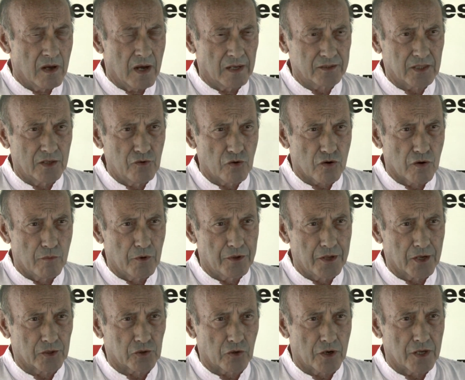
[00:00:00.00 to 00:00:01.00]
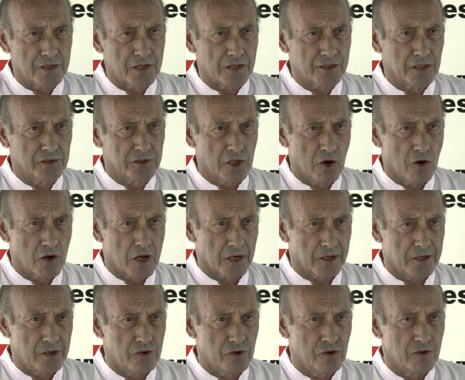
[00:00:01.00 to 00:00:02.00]
ha tenido como directores a Santiago
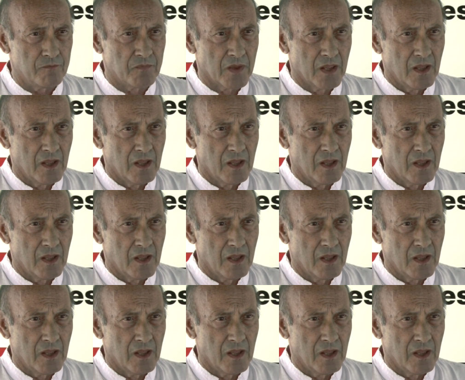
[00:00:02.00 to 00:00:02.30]
Carrillo,